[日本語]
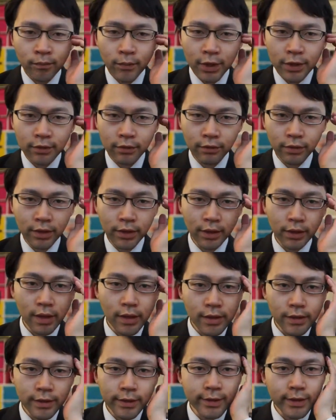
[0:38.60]
まあ、そういった
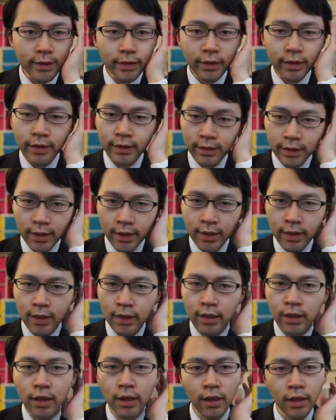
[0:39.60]
会社さんがですね、
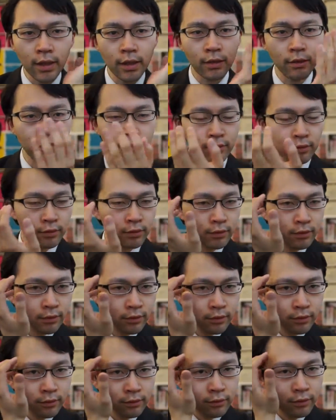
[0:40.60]
やはりあ
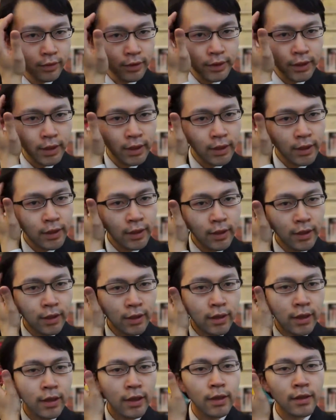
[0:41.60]
のこういった、
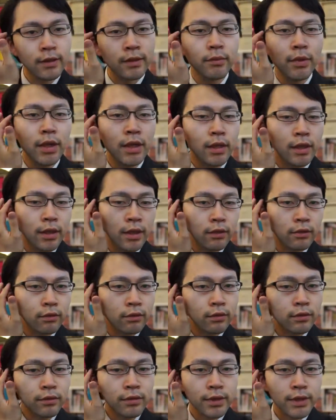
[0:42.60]
えー、啓発漫画など
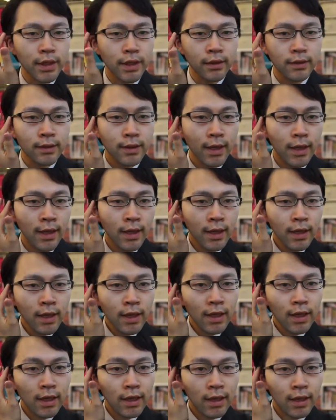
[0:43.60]
を通してですね、
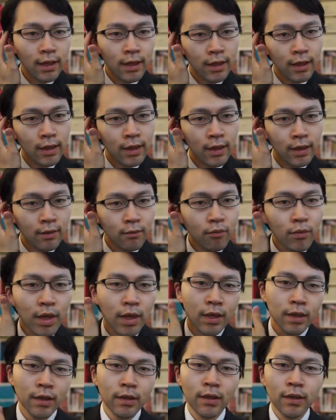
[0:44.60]
えー
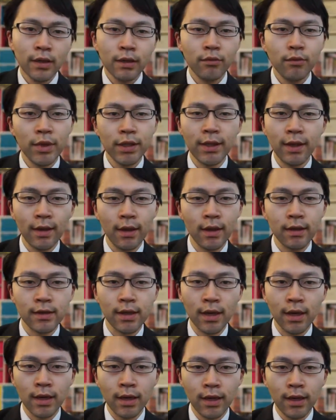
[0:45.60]
まあ、未成年
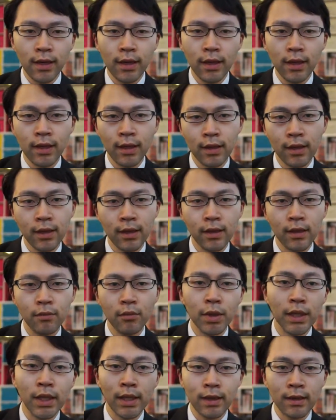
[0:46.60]
者、
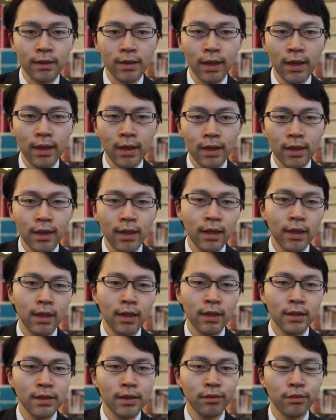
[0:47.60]
えー、まだですね、
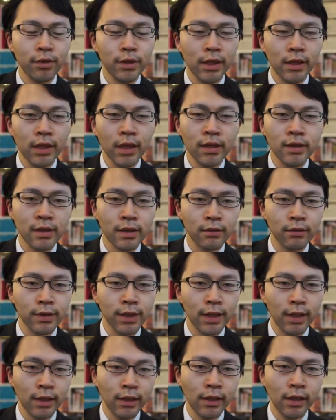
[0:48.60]
えー、自分に対しての
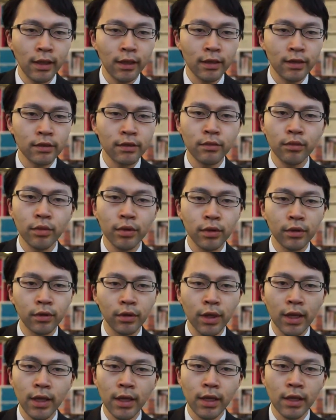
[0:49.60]
責任が十分
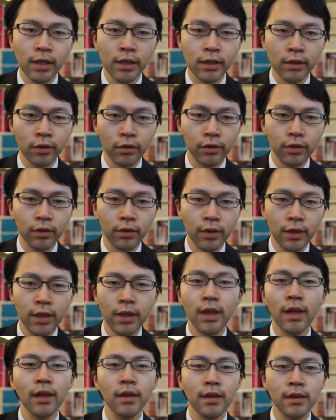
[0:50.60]
取れない人
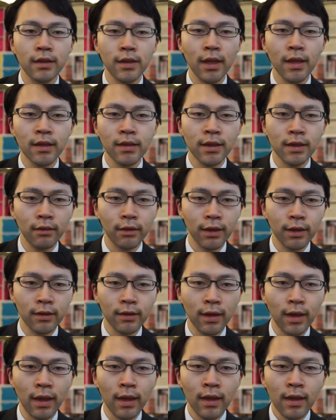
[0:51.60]
に対してはで
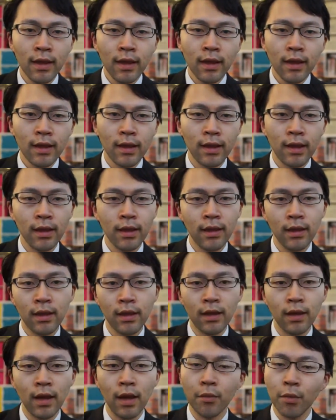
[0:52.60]
すね、
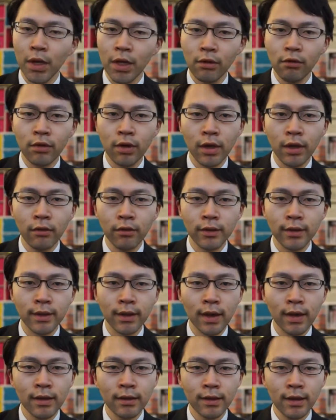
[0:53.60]
えー、あんまりお金を
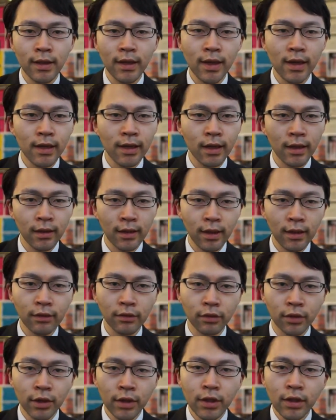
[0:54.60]
使いすぎないでね
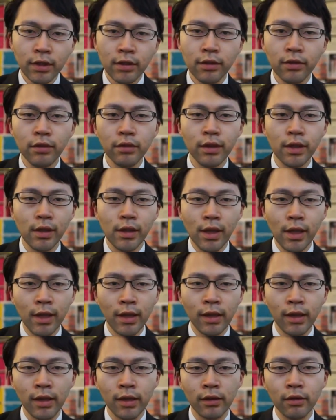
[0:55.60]
というふうに、
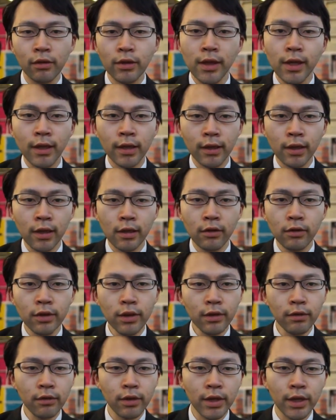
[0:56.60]
えー、取り上げているっ
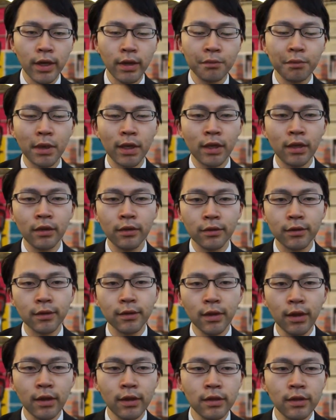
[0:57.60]
ていうのはやっぱり一
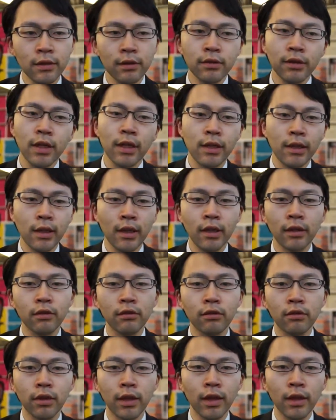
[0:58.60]
つ印象的な
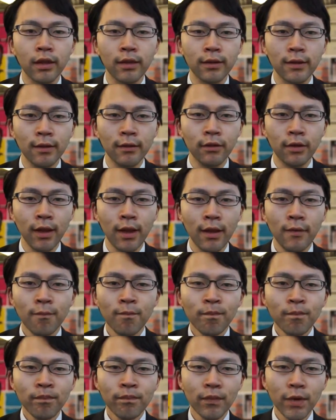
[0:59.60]
ところですよね。
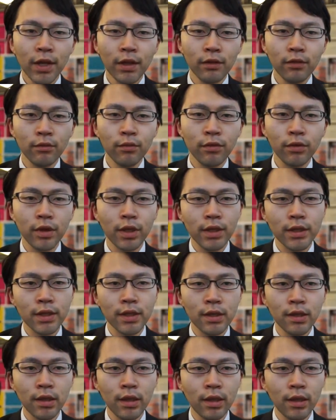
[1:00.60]
まあ、あの
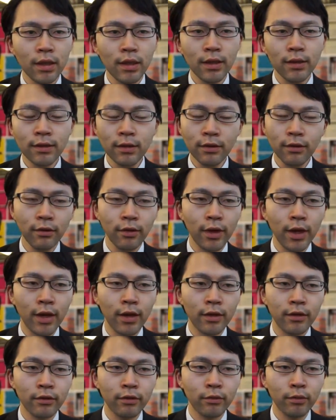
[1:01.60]
昔ですと
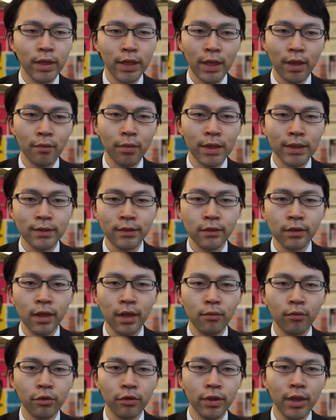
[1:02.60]
あのまだ
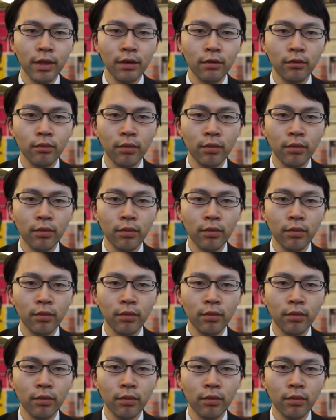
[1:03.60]
パズドラも出る